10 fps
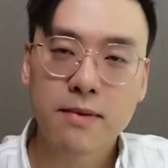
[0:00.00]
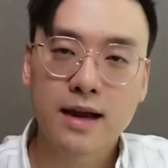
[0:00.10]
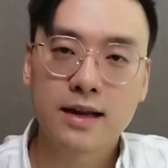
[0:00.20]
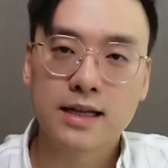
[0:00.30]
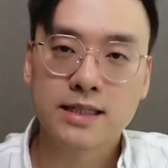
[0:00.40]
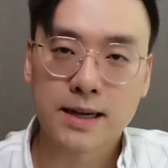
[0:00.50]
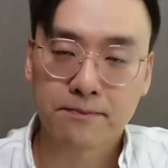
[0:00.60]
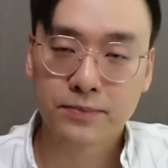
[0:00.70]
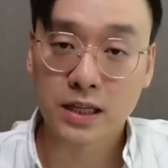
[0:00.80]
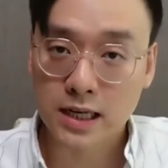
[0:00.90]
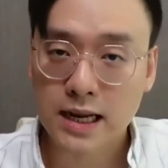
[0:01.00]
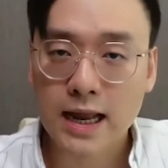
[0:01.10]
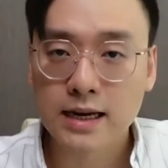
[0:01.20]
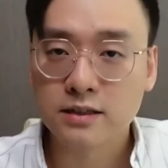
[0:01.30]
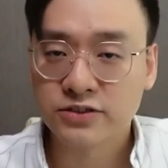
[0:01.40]
ซิแมงเนี่ยเจ็บติดติดกั
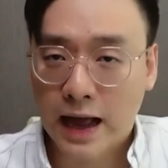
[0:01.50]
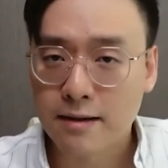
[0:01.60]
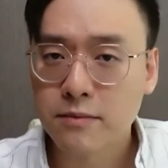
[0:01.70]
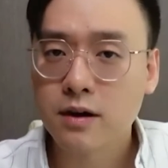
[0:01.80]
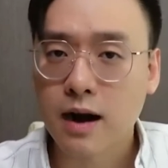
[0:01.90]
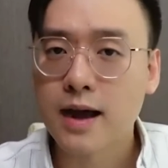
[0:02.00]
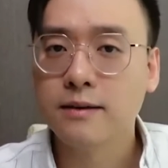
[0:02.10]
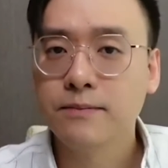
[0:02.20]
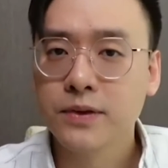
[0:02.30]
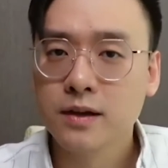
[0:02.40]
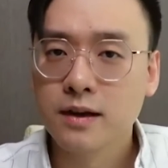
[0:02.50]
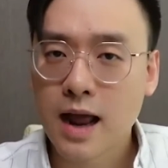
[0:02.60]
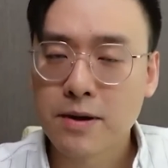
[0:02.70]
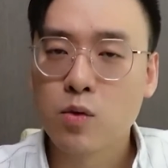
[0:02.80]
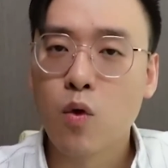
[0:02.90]
นเนี่ยสครั้ง
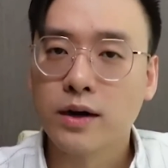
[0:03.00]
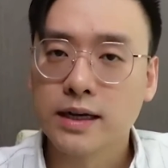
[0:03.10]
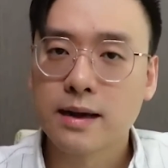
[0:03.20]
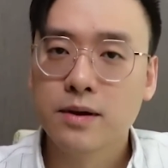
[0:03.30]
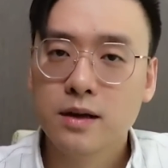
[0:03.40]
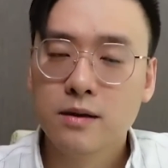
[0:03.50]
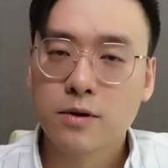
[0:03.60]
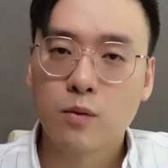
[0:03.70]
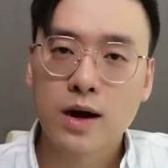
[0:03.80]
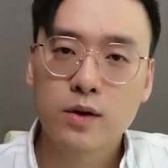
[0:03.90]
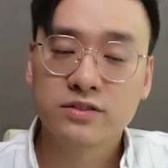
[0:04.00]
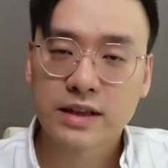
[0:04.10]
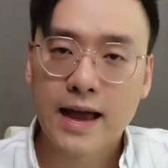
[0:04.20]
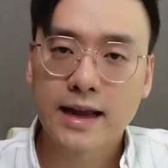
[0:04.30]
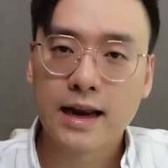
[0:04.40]
น่าเป็นห่วงนะครับเพราะว่าด้วยส
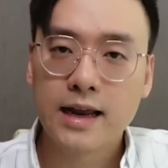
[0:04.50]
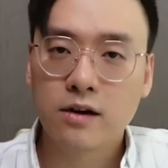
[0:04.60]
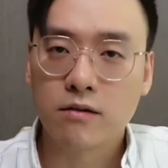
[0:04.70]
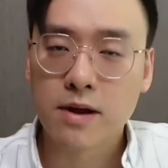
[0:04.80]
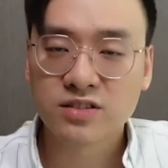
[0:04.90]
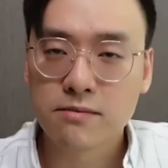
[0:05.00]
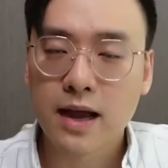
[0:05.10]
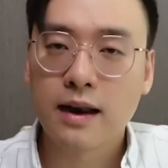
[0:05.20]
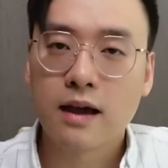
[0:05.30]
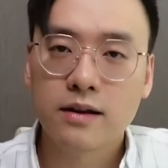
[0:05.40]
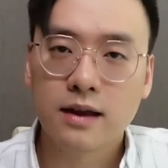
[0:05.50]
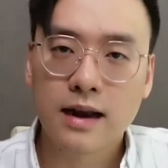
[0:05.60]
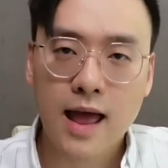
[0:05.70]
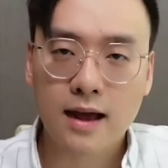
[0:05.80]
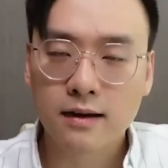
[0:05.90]
ไตล์การเล่นของแม็กซิแมงแล้วเนี่ย
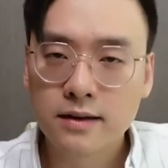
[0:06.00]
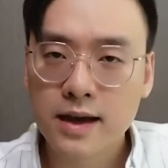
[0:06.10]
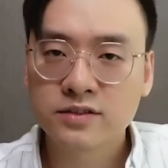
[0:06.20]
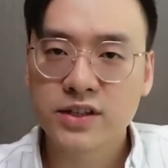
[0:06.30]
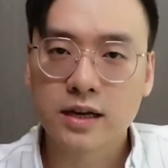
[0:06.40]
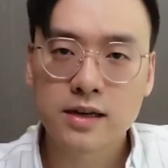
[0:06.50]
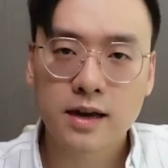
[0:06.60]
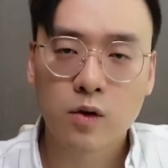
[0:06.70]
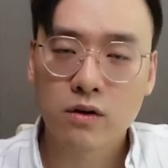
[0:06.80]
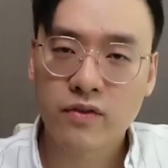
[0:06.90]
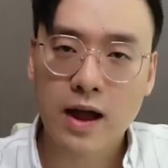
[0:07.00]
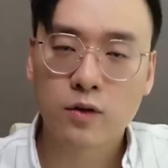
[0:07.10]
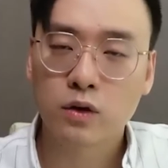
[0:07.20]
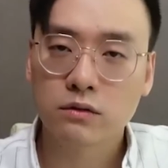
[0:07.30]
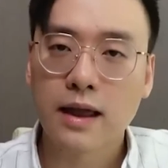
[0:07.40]
ลากเลื้อยเสียงที่จะโดนฟาว
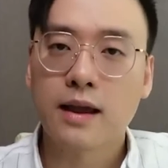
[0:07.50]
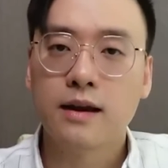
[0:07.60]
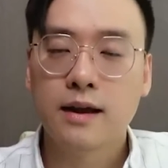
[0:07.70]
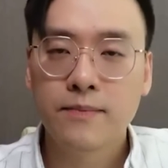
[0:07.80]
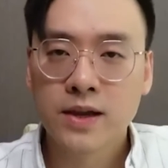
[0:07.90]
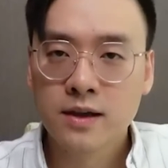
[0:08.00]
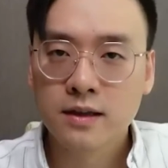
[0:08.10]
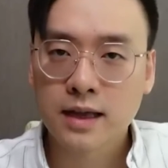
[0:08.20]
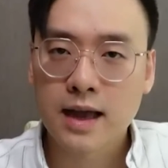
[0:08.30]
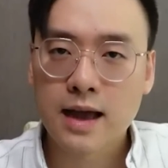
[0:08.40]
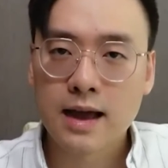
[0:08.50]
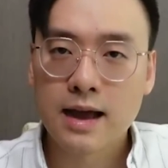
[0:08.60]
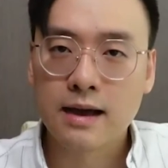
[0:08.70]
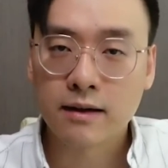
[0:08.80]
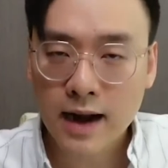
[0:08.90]
โดนเตะนะครับถ้า
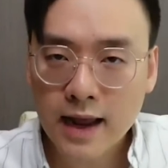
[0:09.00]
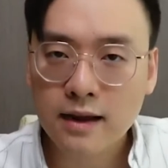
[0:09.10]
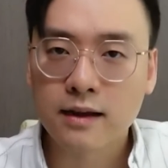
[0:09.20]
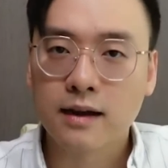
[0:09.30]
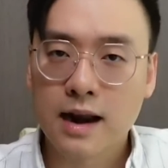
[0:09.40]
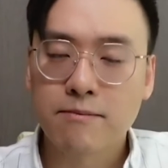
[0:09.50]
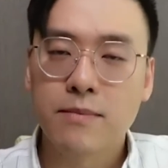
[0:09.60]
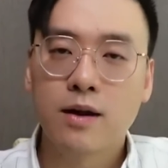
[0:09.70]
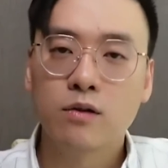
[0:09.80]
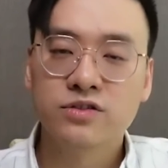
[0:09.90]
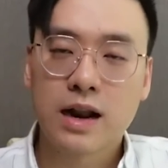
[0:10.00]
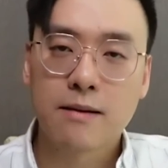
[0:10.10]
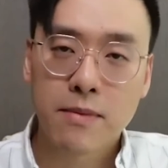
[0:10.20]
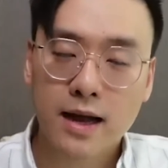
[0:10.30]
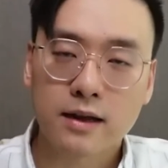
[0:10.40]
เร่งกลับมาลงสนาม
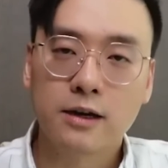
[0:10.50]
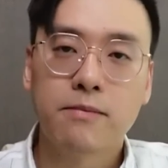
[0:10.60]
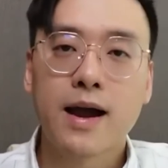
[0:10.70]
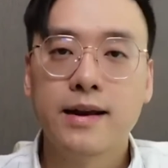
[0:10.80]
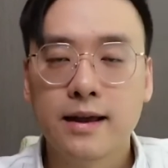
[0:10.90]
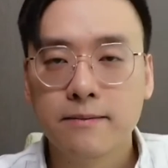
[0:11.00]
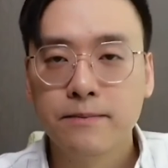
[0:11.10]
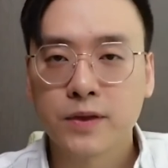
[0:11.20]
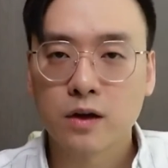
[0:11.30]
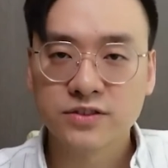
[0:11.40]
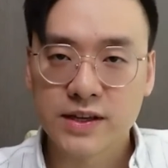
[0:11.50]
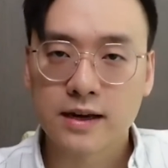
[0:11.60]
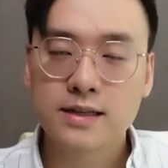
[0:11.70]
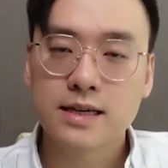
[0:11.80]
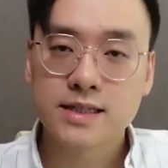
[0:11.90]
มากเกินไปเนี่ยก็เสี่ยง
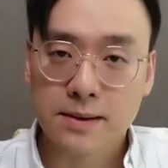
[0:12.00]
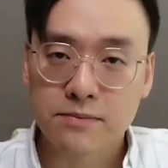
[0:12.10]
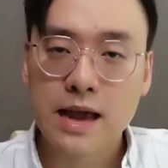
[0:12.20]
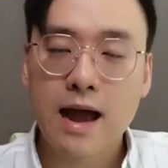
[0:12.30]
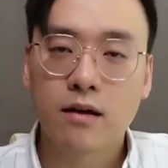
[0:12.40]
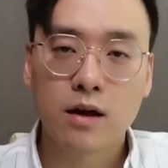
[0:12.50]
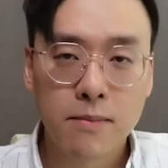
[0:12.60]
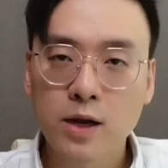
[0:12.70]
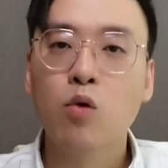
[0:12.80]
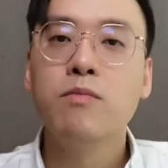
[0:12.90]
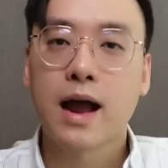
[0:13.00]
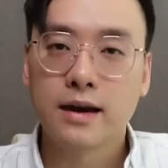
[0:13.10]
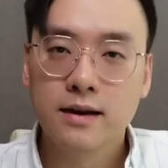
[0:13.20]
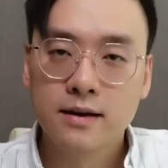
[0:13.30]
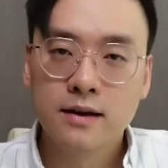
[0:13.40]
ที่จะเจ็บยาวแล้วก็ไม่คุ้มกัน
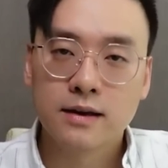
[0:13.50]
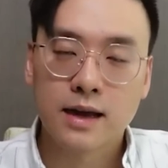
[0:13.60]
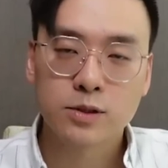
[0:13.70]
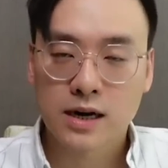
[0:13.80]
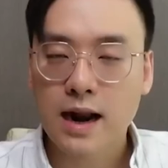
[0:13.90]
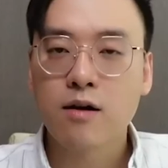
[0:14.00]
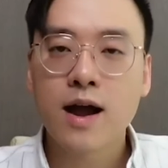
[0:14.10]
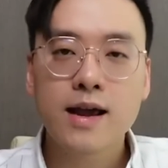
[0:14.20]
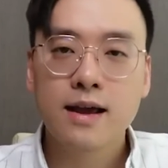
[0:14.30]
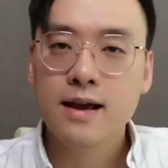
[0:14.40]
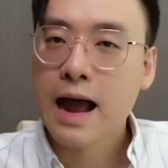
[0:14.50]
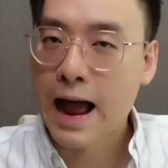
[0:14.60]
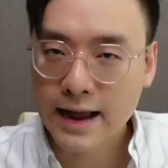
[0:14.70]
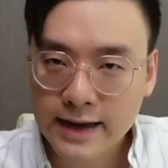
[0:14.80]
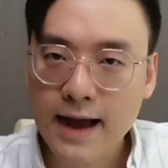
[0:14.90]
นะเพราะฉะนั้นเอาให้
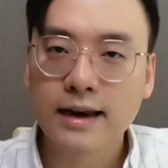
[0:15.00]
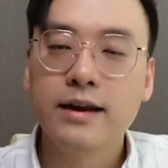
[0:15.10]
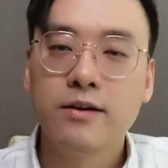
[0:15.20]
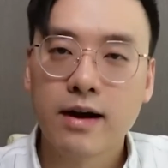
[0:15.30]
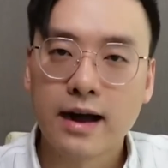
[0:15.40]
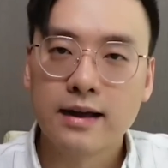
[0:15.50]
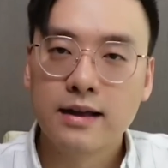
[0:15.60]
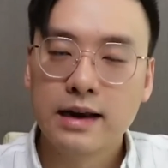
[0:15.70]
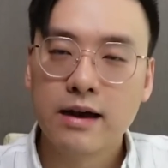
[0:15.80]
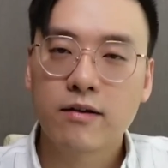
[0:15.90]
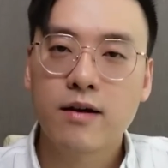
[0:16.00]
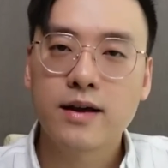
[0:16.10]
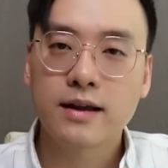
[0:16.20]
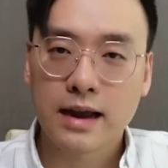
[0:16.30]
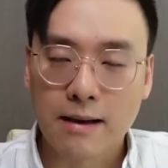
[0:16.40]
หายขาดเลยดีกว่า แล้วค่อย
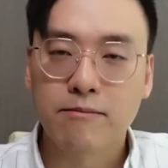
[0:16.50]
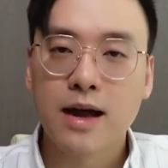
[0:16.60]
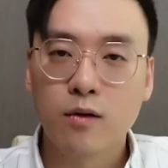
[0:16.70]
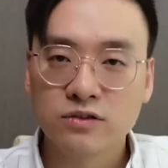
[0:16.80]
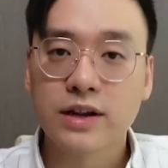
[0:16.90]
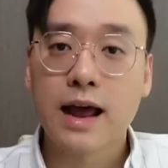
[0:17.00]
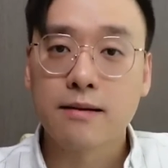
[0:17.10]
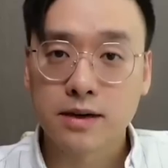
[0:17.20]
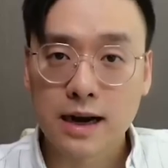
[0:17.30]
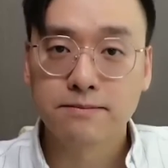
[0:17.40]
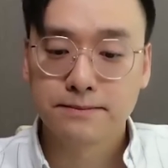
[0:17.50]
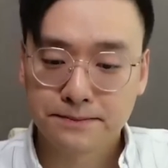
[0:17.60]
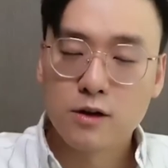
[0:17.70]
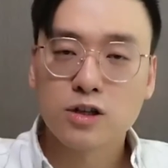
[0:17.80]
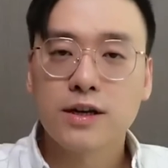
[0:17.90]
กลับมาลงสนามนะครับ
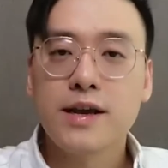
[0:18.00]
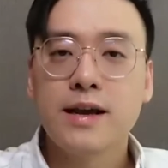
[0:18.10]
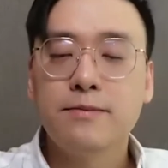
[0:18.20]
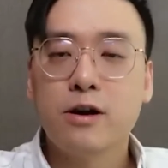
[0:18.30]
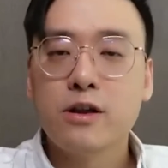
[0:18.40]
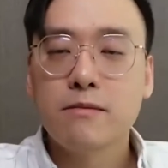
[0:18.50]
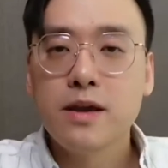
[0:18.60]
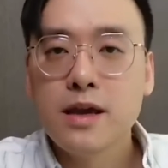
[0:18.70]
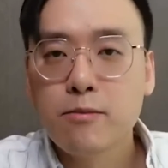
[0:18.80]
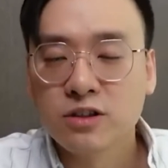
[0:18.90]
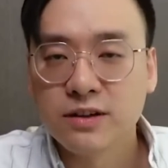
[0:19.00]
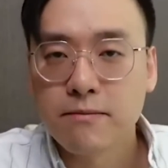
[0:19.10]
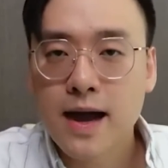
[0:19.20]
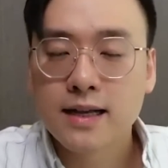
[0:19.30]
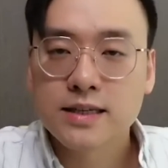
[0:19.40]
นอกจากนี้ครับเรายังมีบทสัม
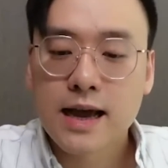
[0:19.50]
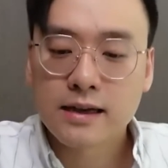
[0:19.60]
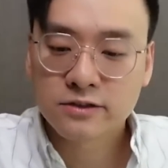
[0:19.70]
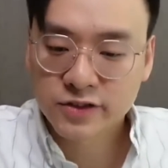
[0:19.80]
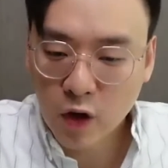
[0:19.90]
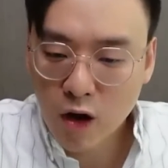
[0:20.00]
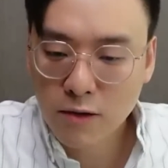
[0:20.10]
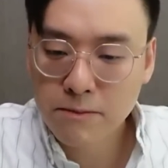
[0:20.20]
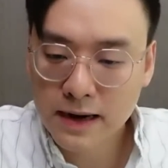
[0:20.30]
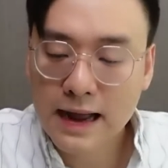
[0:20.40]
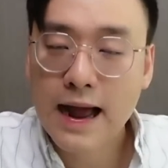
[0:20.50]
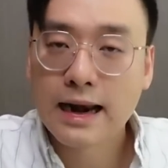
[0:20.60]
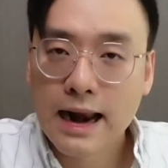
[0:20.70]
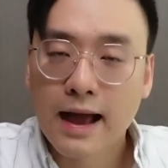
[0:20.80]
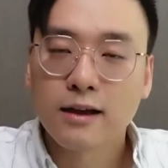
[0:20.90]
ภาษณ์จาก 2 ประการ
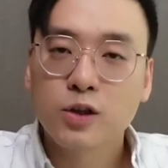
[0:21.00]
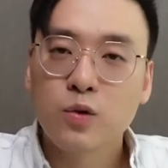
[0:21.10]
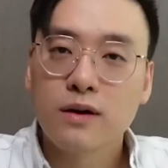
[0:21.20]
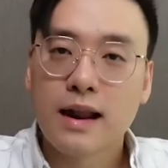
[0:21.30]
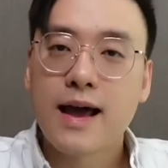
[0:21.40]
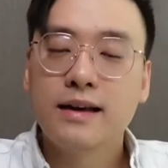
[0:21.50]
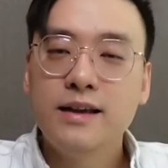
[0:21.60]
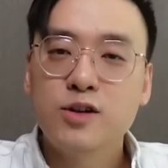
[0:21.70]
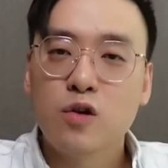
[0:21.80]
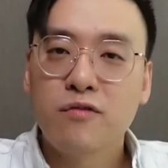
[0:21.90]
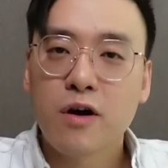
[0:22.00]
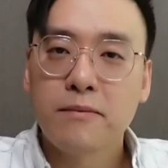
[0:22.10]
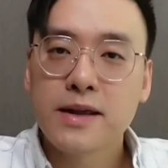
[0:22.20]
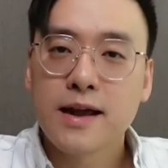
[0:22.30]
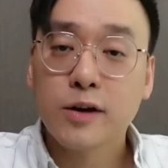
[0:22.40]
หลังตัวกลางที่โชว์ฟอร์ม
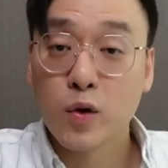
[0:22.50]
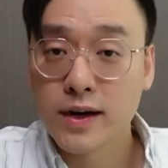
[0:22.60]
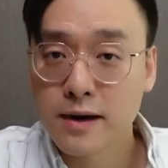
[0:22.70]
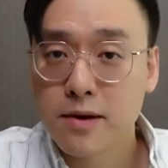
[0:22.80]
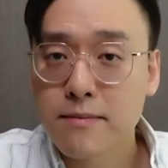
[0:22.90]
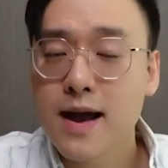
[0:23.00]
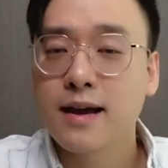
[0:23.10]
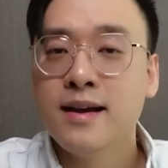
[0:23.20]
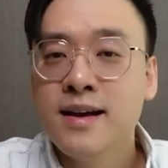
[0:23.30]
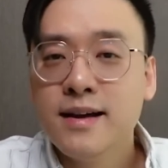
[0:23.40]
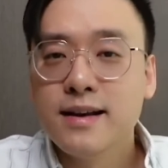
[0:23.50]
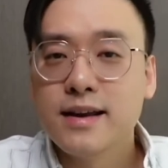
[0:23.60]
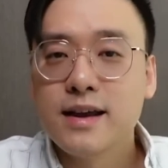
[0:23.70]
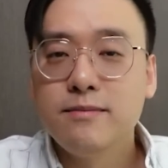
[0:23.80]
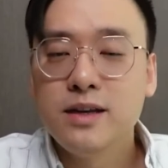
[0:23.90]
ได้อย่างโดดเด่นมาก ๆ ใน
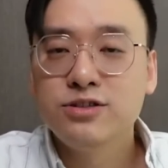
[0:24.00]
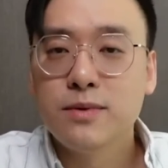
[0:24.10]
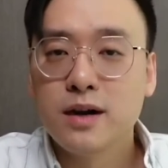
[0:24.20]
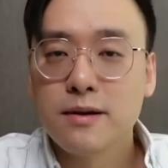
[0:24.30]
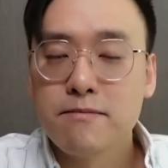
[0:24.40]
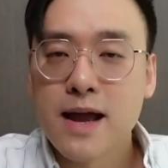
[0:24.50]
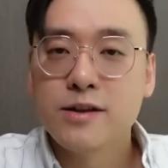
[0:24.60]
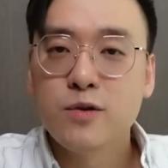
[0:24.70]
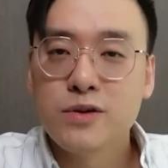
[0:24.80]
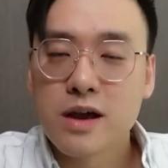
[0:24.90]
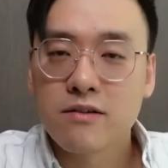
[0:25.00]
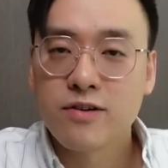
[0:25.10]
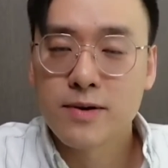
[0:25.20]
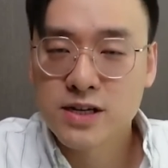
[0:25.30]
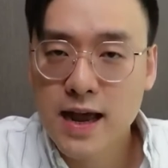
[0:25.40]
เกมที่เสมอกับแมนยูอย่าง
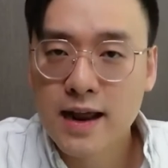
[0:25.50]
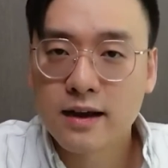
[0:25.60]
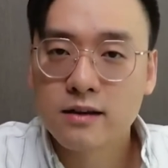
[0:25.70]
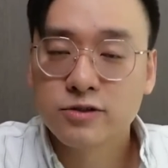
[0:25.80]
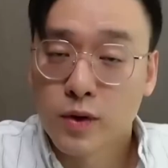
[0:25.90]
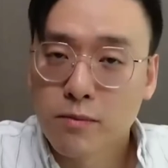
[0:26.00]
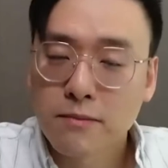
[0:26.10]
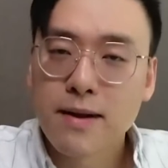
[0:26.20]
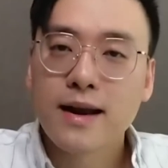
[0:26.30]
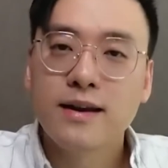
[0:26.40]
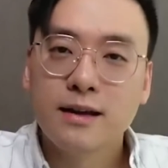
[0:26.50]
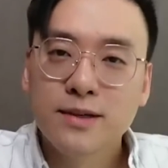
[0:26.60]
ฟาเบนแชร์แล้วก็สเวนบอตแมนนะค